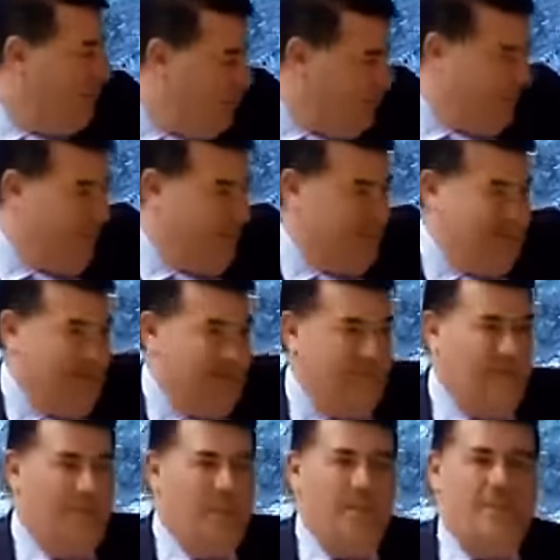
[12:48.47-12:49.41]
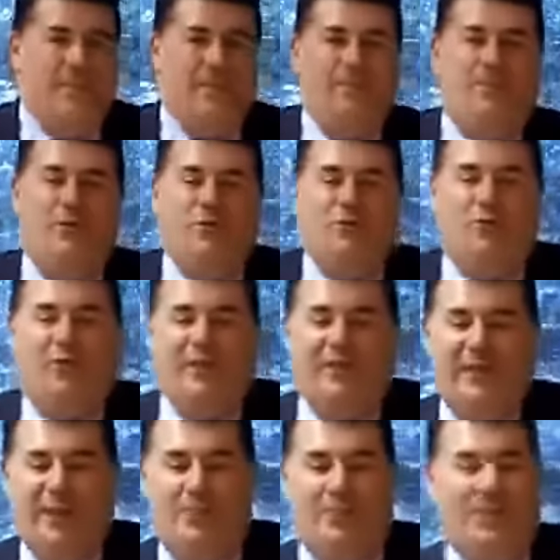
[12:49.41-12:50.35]
digo que también está ahí, pero al principio eso lo
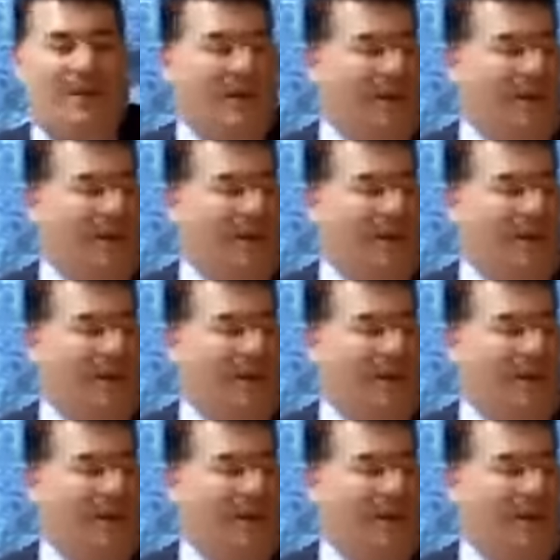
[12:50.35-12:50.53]
quitaron.